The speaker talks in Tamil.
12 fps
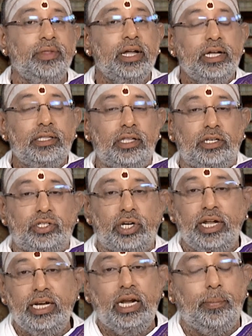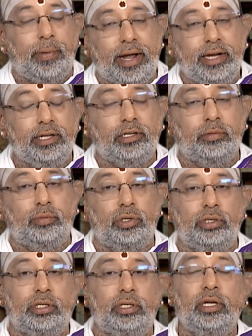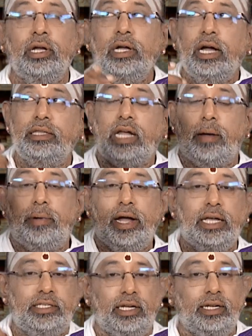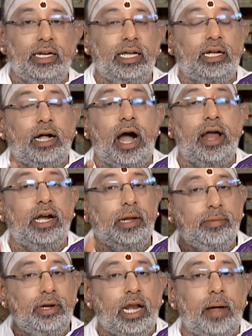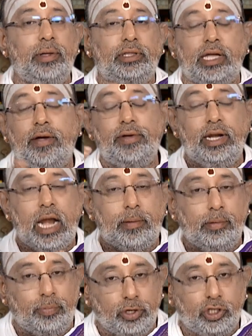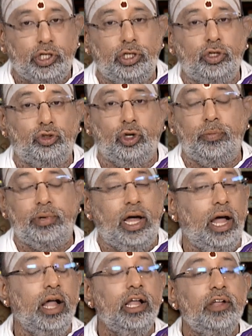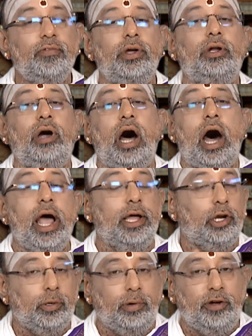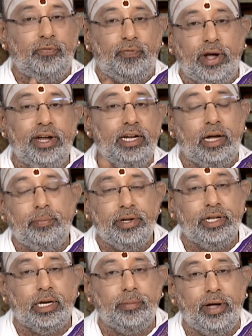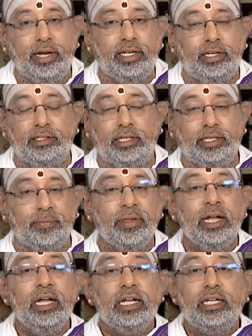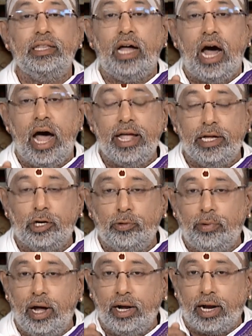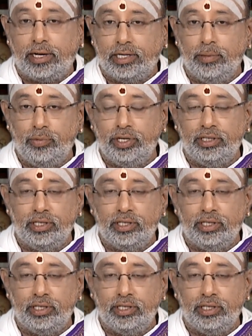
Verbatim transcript: இந்த ட்ரெயினில் பயணிக்கும் பொழுது அந்த அபாய சங்கிலியை காரணம் இல்லாமல் தேவையில்லாமல் பிடிச்சி இழுத்தோம்னா வெறும் ஆயிரம் ரூபாய் ஃபைன் அப்படிங்கிற மாதிரி இருந்தது இந்த ஆயிரம் ரூபாய் கட்ட முடிந்த